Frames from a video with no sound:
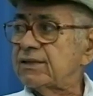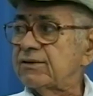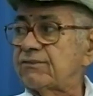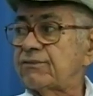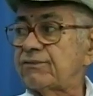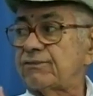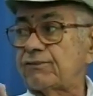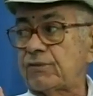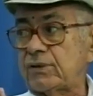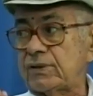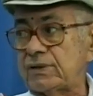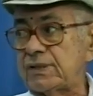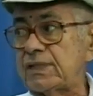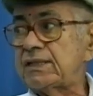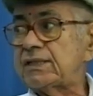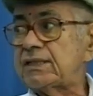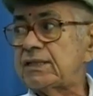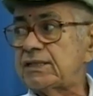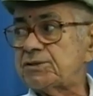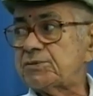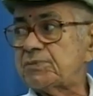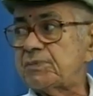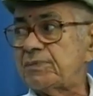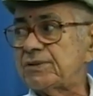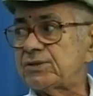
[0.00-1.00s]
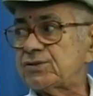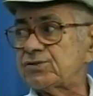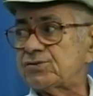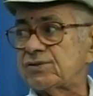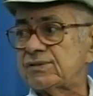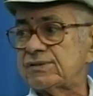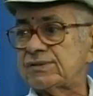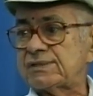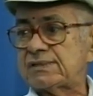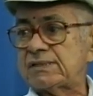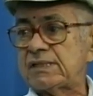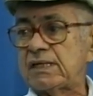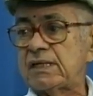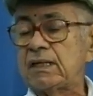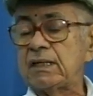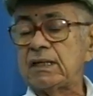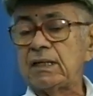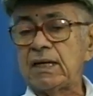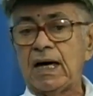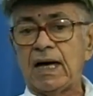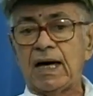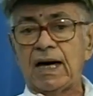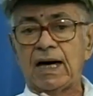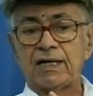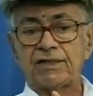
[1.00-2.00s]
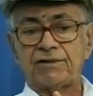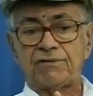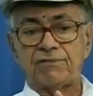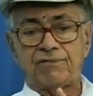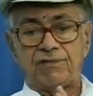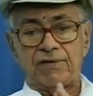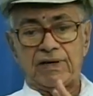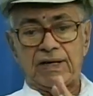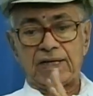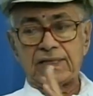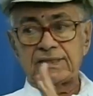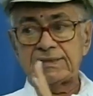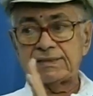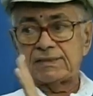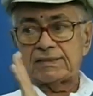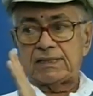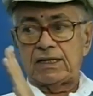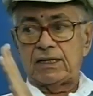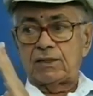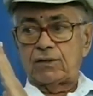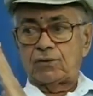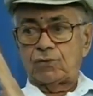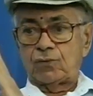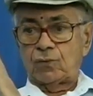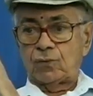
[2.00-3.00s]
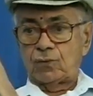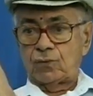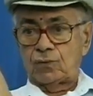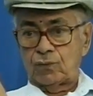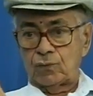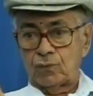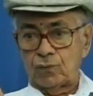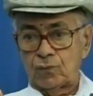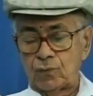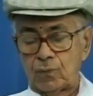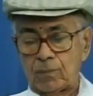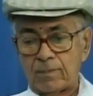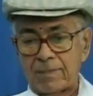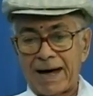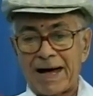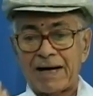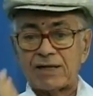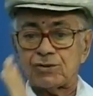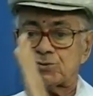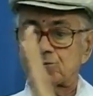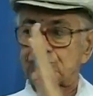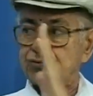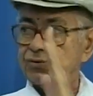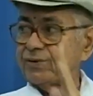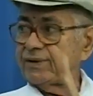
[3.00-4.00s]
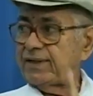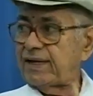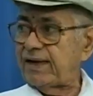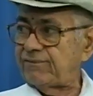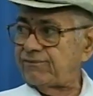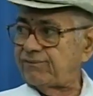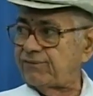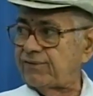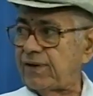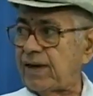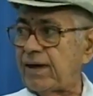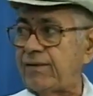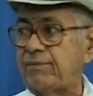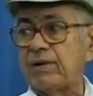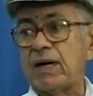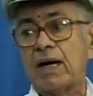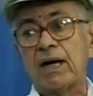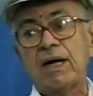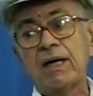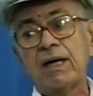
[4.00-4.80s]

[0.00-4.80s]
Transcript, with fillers: não foi entre as pessoas, sim a diferença é entre o, o macho e a fêmea.